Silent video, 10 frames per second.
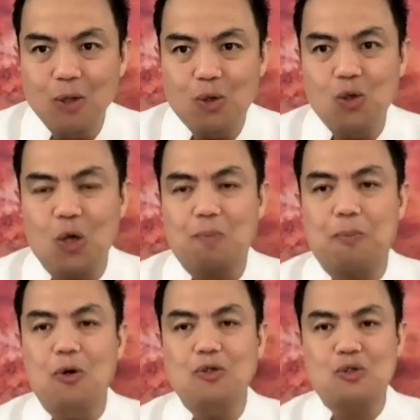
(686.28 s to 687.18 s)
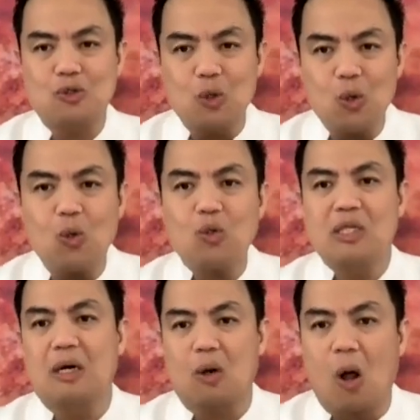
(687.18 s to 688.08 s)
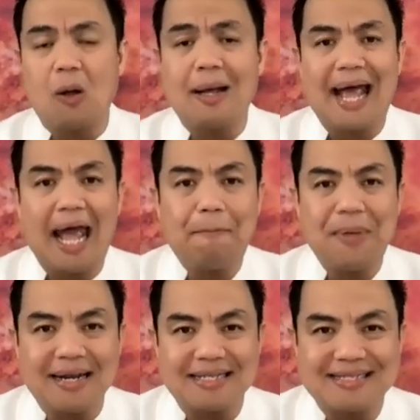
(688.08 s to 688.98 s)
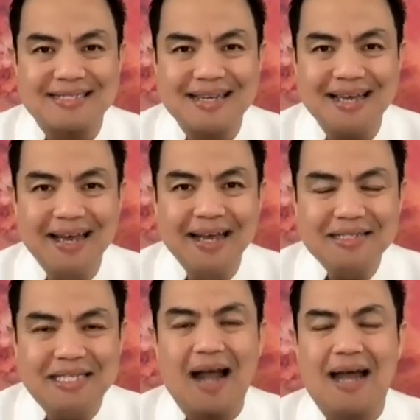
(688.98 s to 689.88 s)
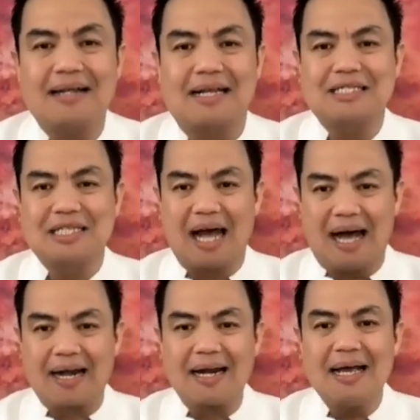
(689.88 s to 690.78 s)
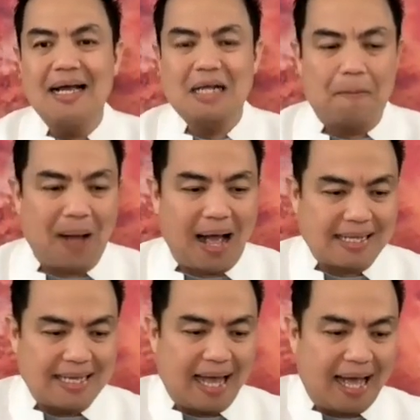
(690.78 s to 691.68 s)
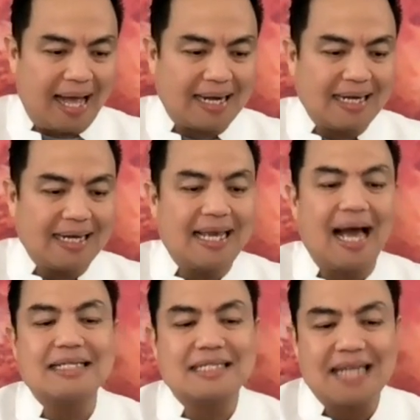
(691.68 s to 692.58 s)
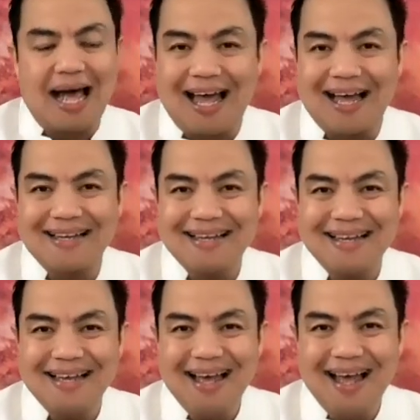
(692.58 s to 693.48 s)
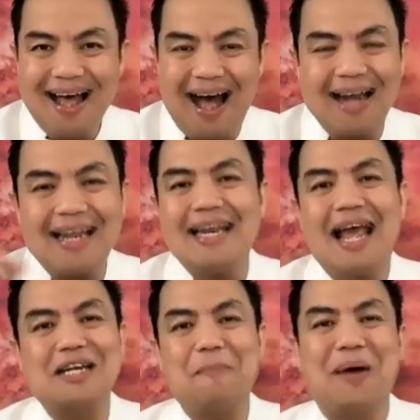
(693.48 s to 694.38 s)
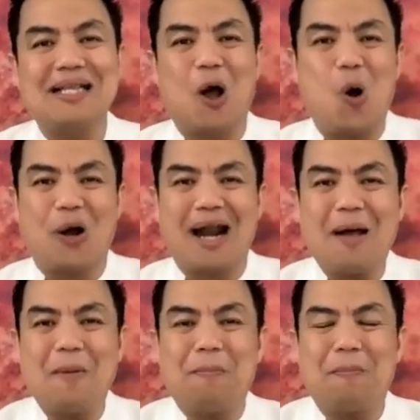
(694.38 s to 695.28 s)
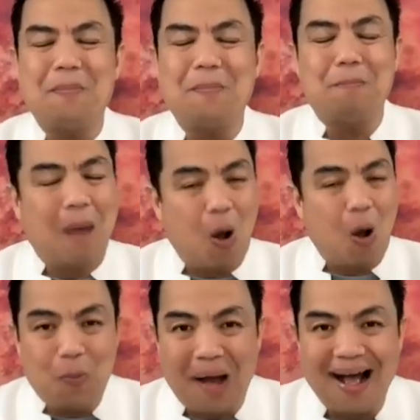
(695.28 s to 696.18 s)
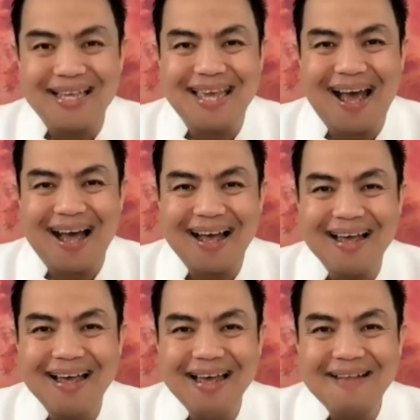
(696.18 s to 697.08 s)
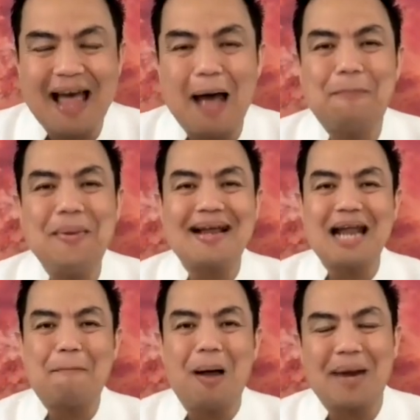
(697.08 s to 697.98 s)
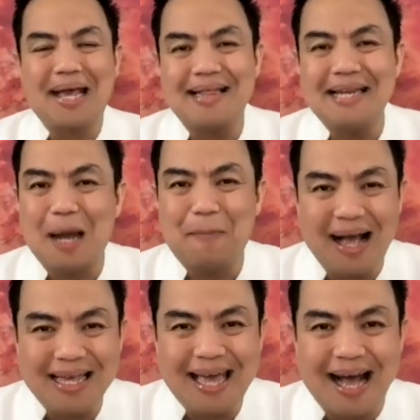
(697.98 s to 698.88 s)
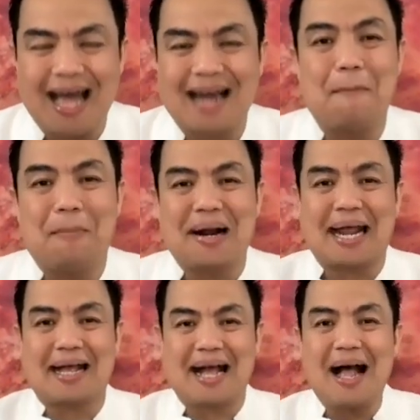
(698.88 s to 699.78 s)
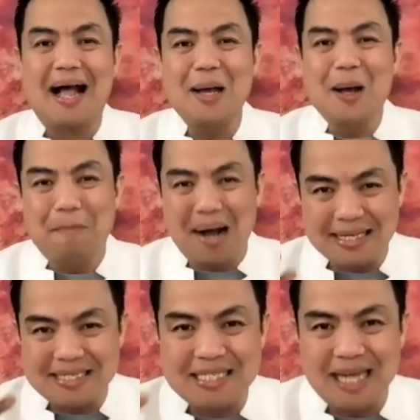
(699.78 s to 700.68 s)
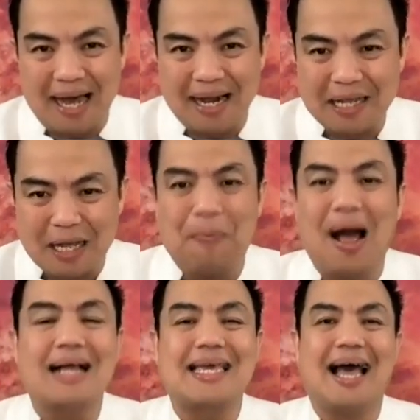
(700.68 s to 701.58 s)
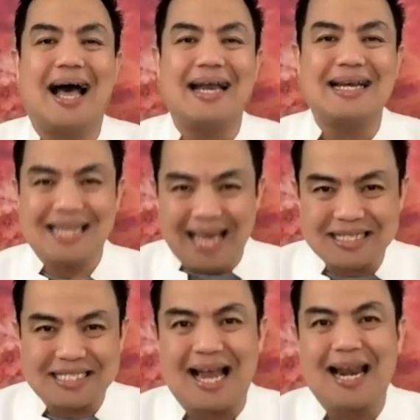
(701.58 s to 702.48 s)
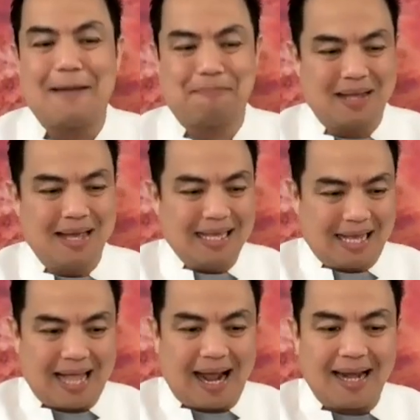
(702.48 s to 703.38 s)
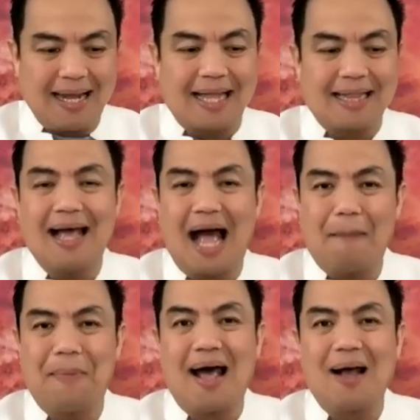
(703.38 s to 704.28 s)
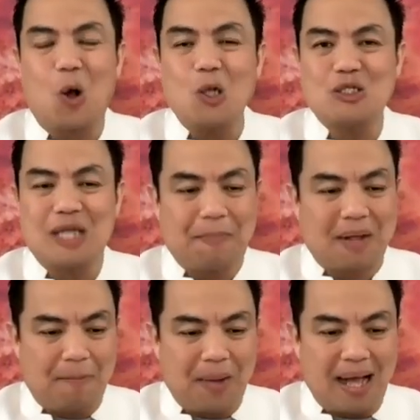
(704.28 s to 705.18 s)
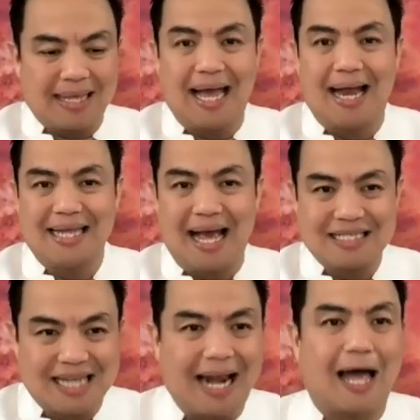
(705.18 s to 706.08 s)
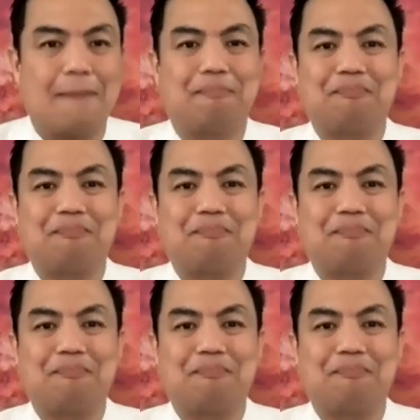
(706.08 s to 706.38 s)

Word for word: Do not pursue the wrong happiness. Jangan kejar kebahagiaan yang salah. Hari ini ada banyak orang mau bahagia, tapi kenapa mereka tidak bahagia? Karena mereka mengejar kebahagiaan yang salah. Kita akan lihat apa konsep kebahagiaan yang salah.